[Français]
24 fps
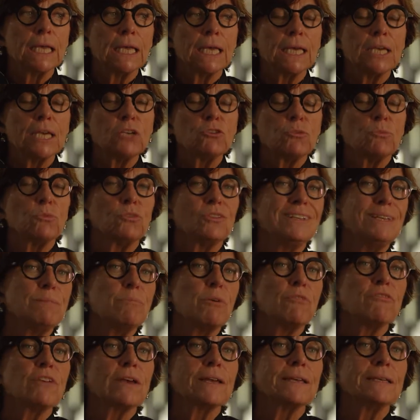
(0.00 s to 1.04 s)
Et je me suis dit, mais
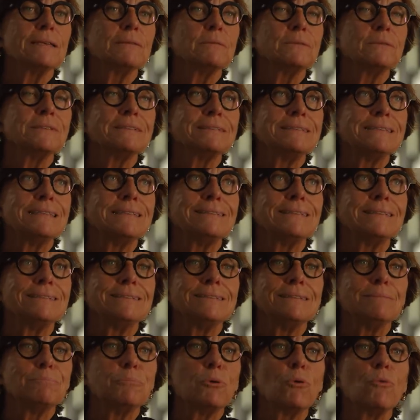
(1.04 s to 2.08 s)
enfin, c'est
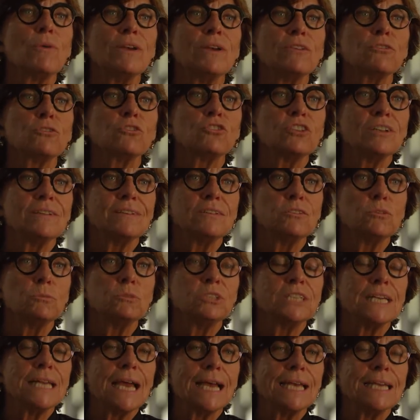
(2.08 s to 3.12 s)
pourquoi est-ce que j'ai ces
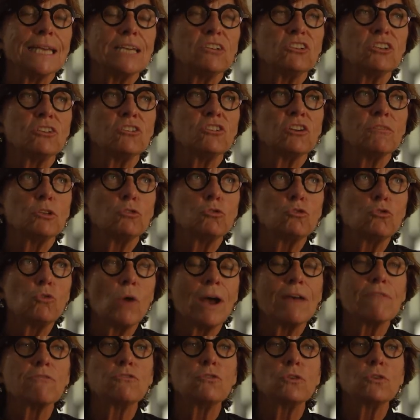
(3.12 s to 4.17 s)
objets-là Et j'avais toujours
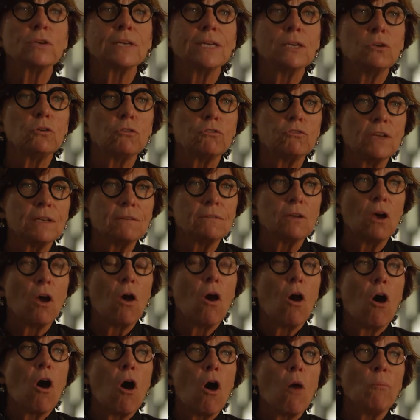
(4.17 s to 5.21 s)
invoqué le fait,
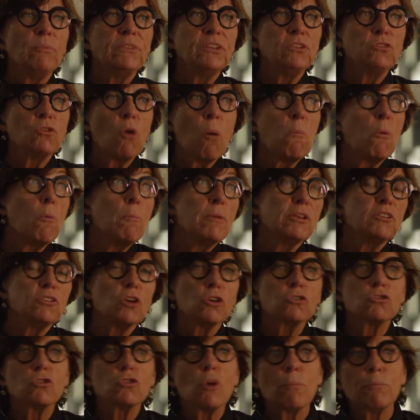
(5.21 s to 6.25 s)
en me disant bon ben
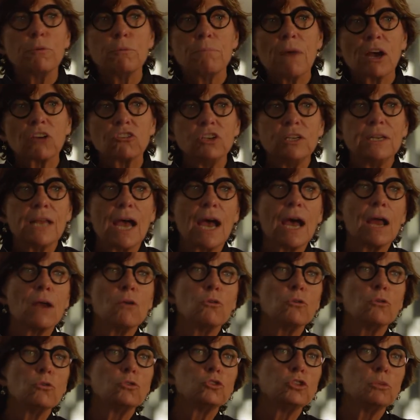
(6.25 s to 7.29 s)
tiens je suis un peu
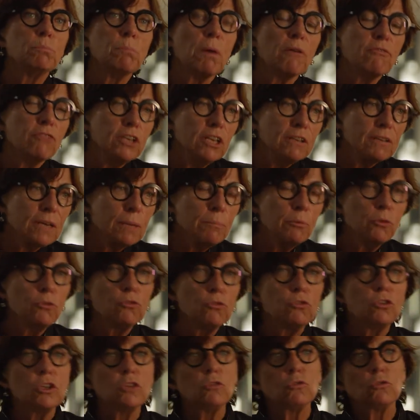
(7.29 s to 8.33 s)
marginal, euh, j'ai pas fait des très bonnes
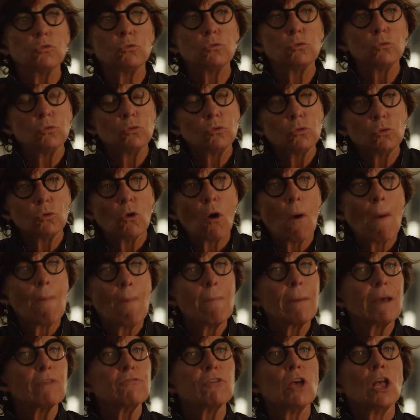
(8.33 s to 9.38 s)
études.
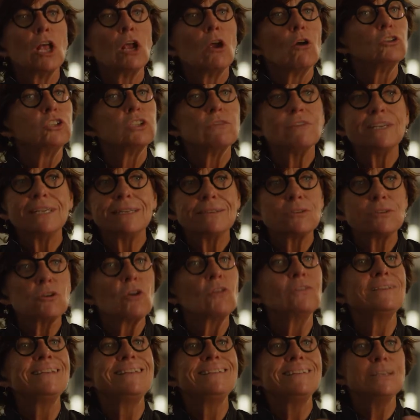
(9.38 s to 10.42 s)
Bref, j'avais une
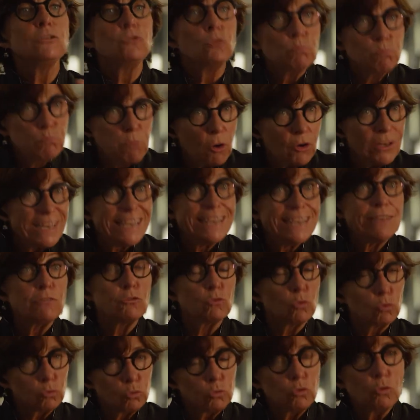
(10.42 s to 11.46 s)
quantité de bonnes et
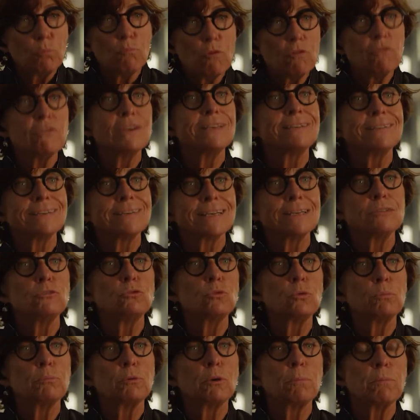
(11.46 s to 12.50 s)
surtout de mauvaises
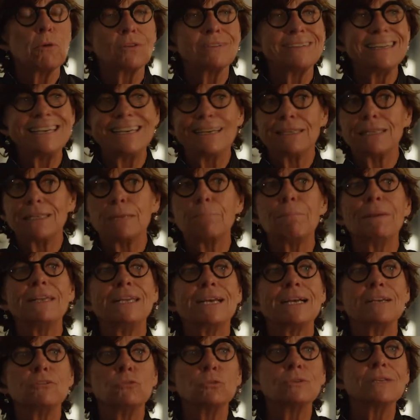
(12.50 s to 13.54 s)
raisons pour penser qui n'étaient pas des
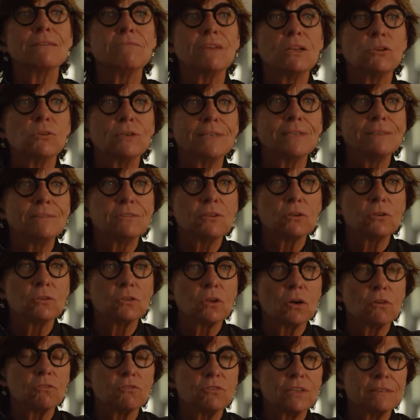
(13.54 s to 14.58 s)
raisons très valorisantes
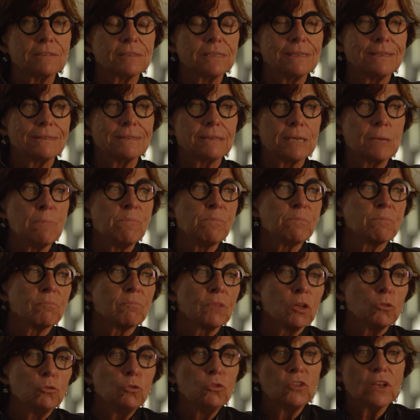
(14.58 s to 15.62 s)
en fait, qui étaient
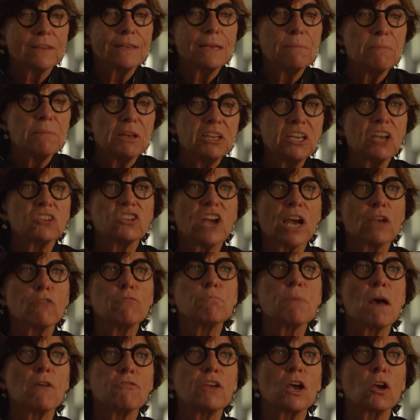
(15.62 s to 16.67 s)
d'une certaine manière j'arrive
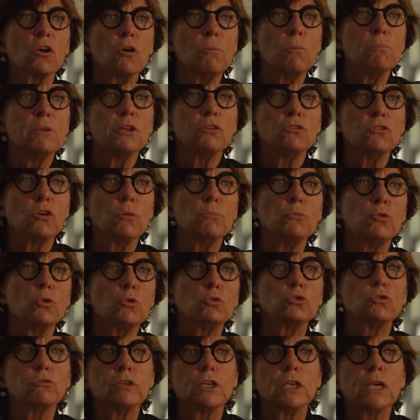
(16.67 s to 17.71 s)
pas à faire comme les hommes donc
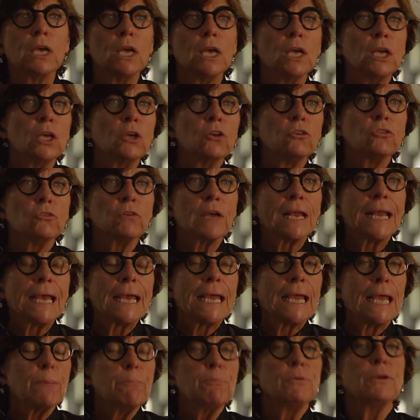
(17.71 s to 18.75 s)
je vais,
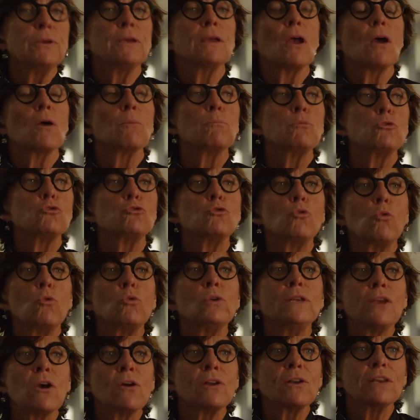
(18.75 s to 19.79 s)
Et puis un beau jour on
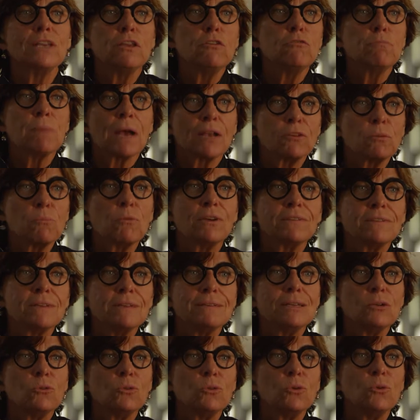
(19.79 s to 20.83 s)
lit un livre, par exemple moi
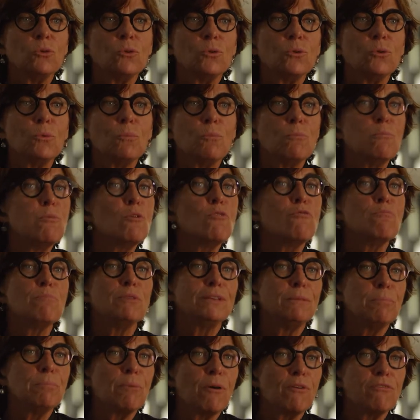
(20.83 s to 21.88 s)
c'était le, beau
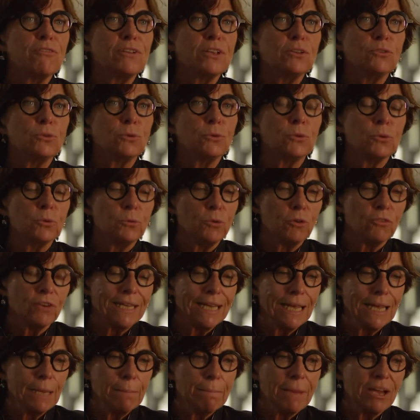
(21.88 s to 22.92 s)
petit pamphlet de,
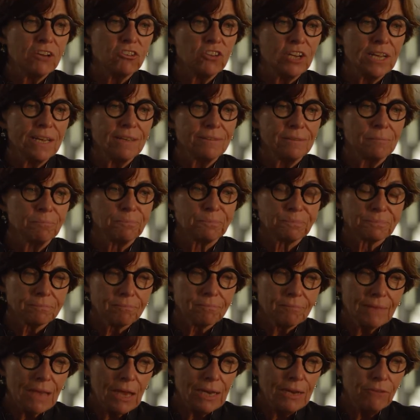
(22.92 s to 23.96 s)
Frédéric Pagès,
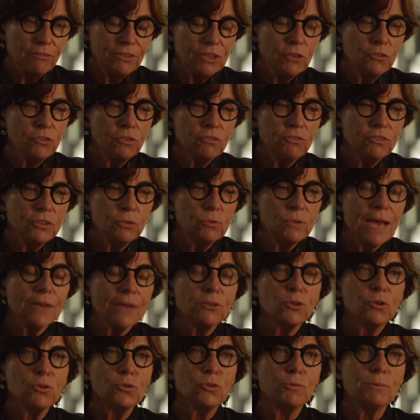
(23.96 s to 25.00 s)
La philosophie ou l'art
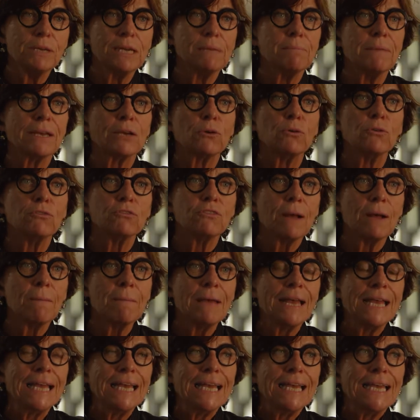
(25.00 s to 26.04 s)
de clouer le bec aux femmes,
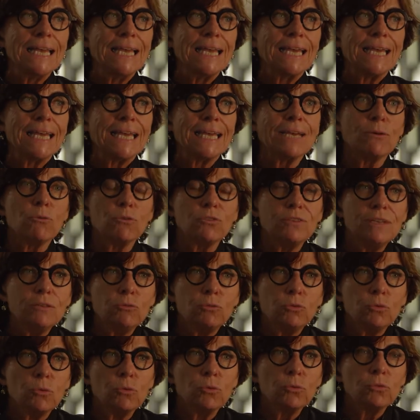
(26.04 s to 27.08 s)
et on se dit
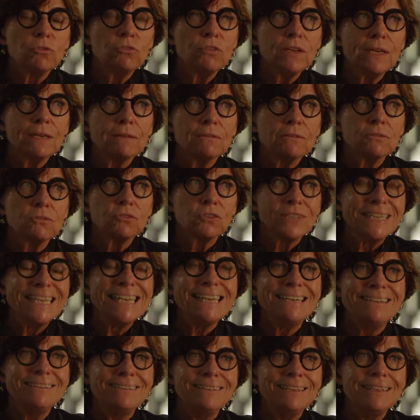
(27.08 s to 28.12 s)
tout au compte fait, ce
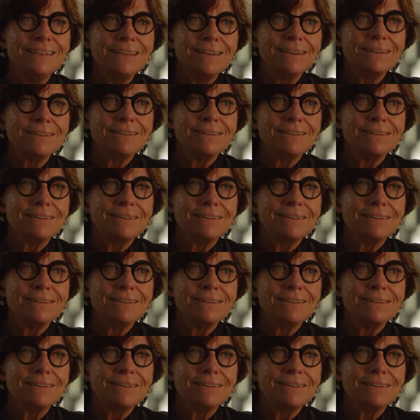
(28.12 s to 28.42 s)
qu'il dit,